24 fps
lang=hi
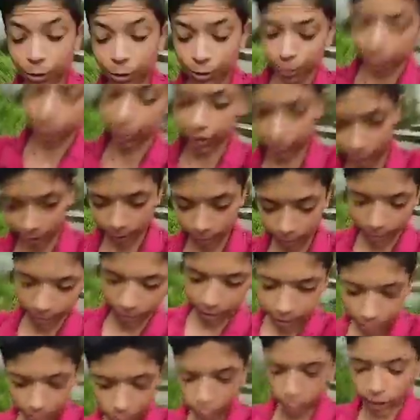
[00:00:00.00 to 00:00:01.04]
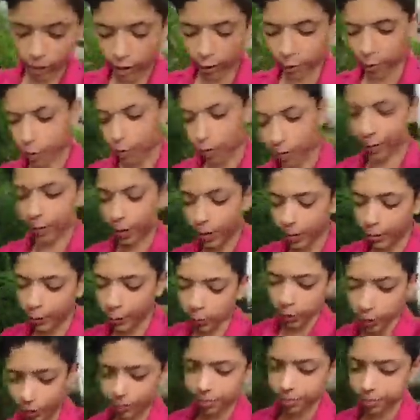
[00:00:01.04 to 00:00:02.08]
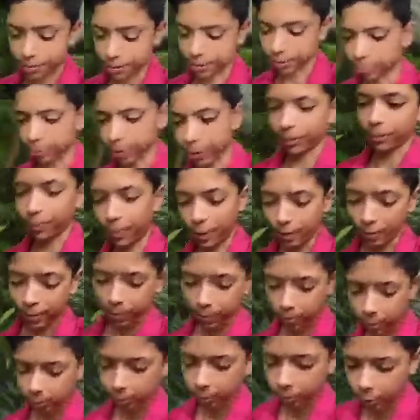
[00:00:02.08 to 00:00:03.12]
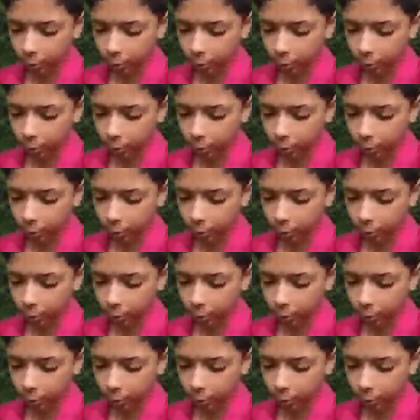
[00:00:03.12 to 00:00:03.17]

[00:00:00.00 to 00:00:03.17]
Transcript: तो सकते मैं गोरीला पॉड भी ले लूँ कर परसों तक पापा को तो